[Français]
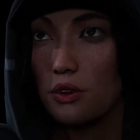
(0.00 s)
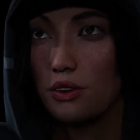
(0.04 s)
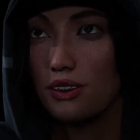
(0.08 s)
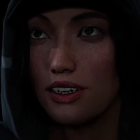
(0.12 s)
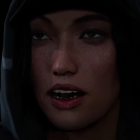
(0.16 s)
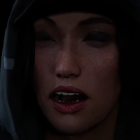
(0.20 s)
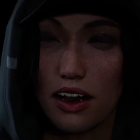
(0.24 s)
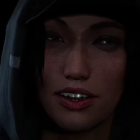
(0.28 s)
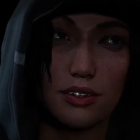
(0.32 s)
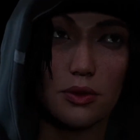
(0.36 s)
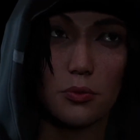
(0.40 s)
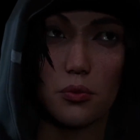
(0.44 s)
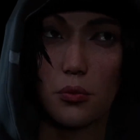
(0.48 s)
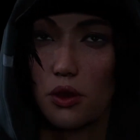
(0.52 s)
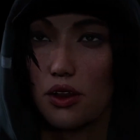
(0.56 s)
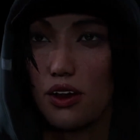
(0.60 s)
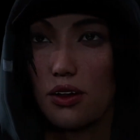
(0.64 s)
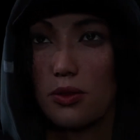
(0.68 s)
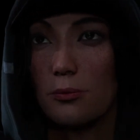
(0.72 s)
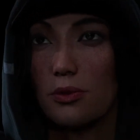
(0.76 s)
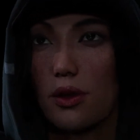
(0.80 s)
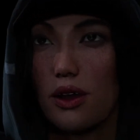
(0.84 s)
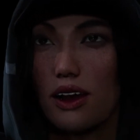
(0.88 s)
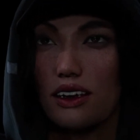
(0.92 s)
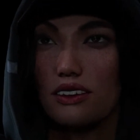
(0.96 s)
parle d'un
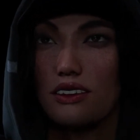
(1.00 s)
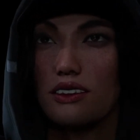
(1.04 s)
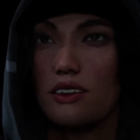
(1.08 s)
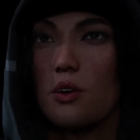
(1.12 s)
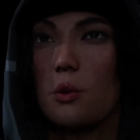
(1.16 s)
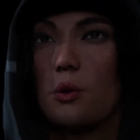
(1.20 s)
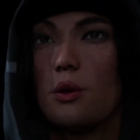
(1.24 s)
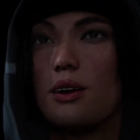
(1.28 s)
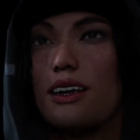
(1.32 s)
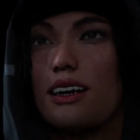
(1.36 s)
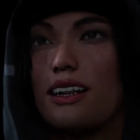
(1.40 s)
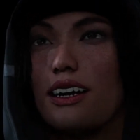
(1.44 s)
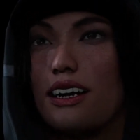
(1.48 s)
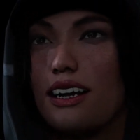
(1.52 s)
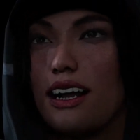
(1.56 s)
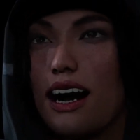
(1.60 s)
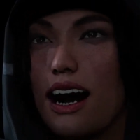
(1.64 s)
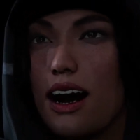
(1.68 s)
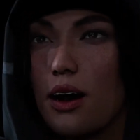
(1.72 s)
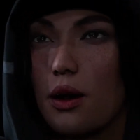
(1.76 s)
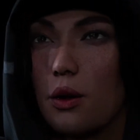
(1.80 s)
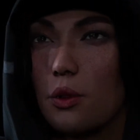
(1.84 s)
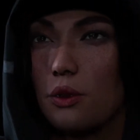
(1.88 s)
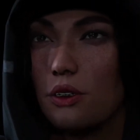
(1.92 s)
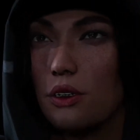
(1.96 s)
défilé de sacs
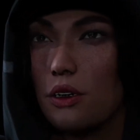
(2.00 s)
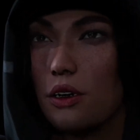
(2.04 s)
mortuaires.